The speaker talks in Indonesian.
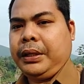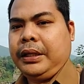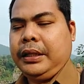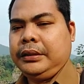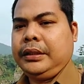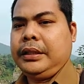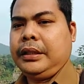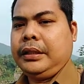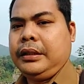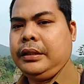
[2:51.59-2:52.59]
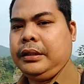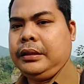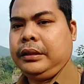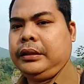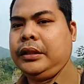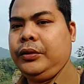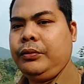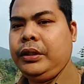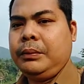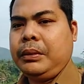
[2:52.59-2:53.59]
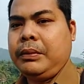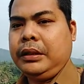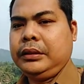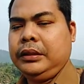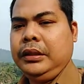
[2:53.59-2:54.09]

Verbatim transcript: pernah saya ketahui memang